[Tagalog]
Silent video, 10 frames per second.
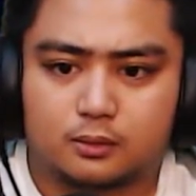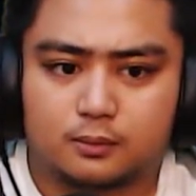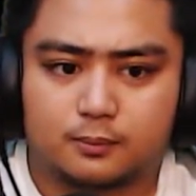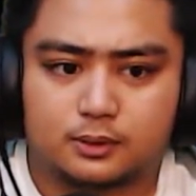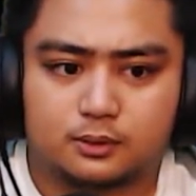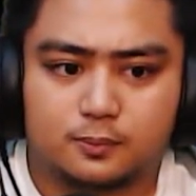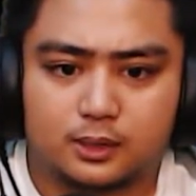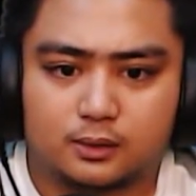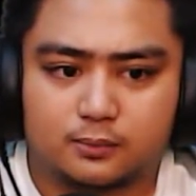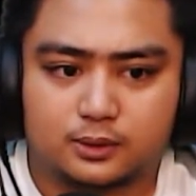
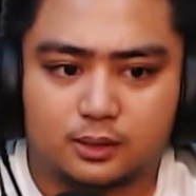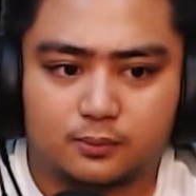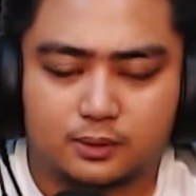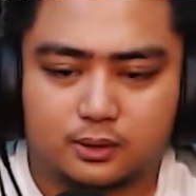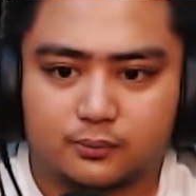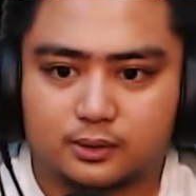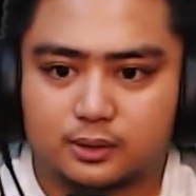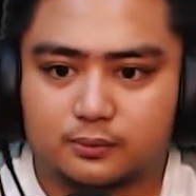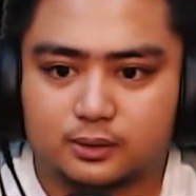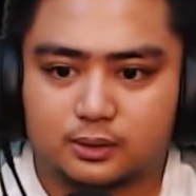motherfucker, wait lang, wait lang, wait lang,
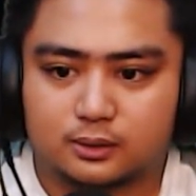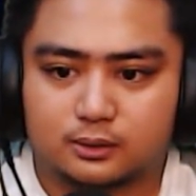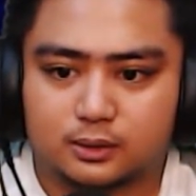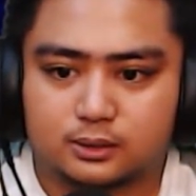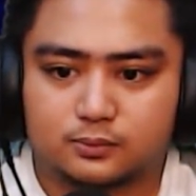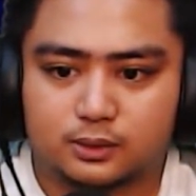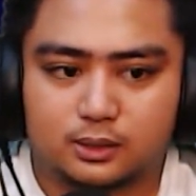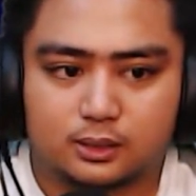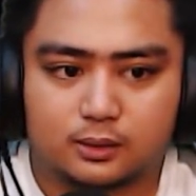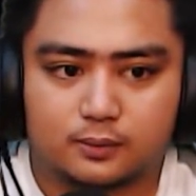wait lang. Guys, wait lang.